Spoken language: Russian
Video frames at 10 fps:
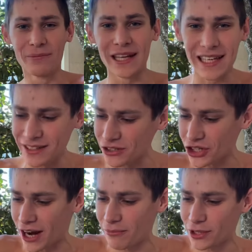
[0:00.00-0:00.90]
Прикиньте,
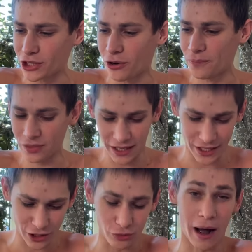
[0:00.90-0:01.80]
вчера в метро
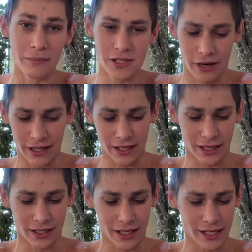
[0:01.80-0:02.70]
еду, мама звонит,
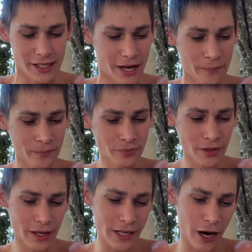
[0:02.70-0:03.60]
говорит, ты где?
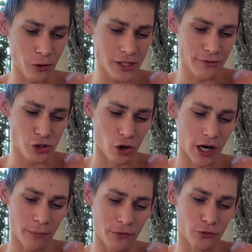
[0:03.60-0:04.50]
Я говорю, с
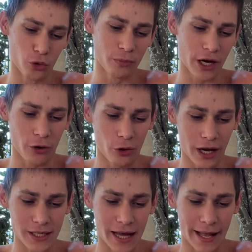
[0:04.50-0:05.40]
девчонками в клубе, я говорю, я
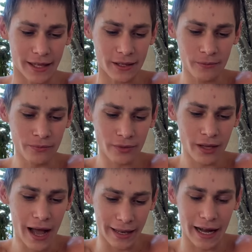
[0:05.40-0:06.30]
занят.
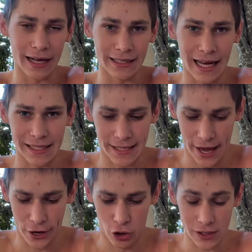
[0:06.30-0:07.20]
Она говорит, я
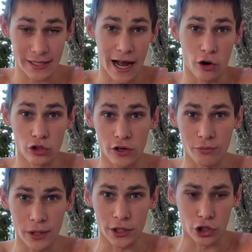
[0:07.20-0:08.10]
серьезно, я говорю, да в
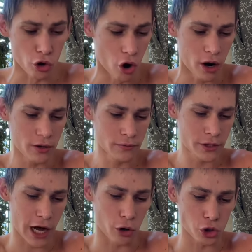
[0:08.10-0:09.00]
метро.
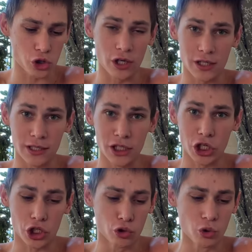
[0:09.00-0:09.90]
Я говорю, что не
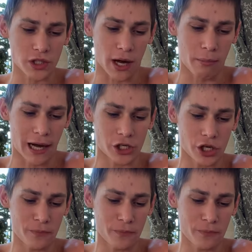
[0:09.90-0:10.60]
слышишь, гул собачий.